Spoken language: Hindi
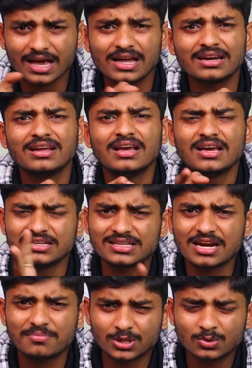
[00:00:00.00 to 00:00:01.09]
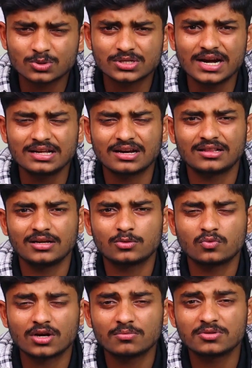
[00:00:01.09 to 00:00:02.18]
खैर इन सारे बातों को साइड करते हैं
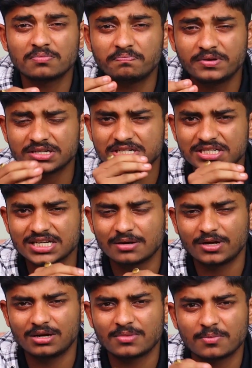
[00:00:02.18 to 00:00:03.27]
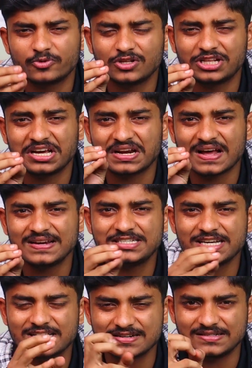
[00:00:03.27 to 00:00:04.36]
तो वन ऑफ द बेस्ट एग्जाम्पल हम आपको देते हैं रानी
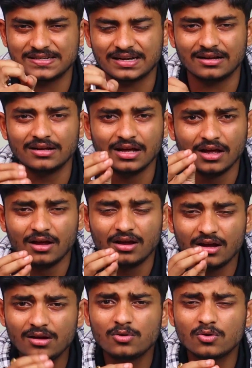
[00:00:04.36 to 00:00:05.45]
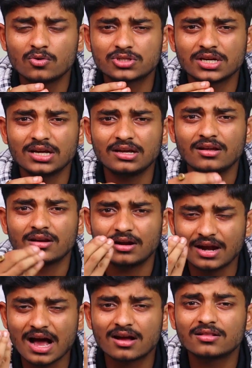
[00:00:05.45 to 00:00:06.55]
चैटर्जी का इन लोगों से
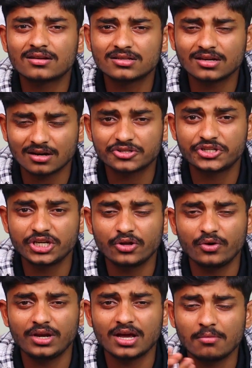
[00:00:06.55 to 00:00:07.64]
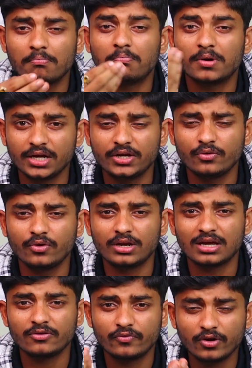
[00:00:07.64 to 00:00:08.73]
लाख दर्जे अच्छी हीरोइन है बड़ी हीरोइन
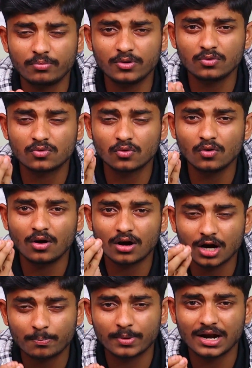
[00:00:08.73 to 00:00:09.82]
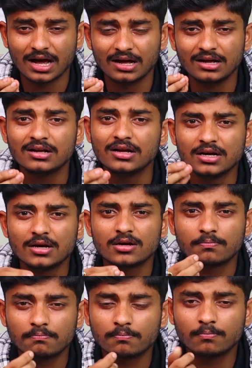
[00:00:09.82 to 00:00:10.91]
है फिर भी उनको अपना
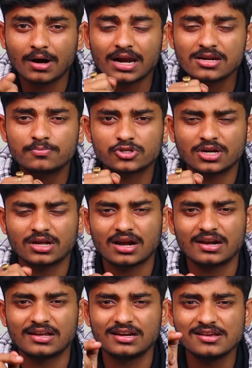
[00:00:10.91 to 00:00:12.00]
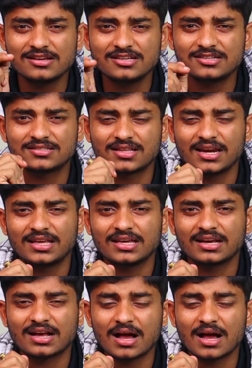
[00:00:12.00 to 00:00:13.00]
भलन पोषण करने के लिए इस तरीके के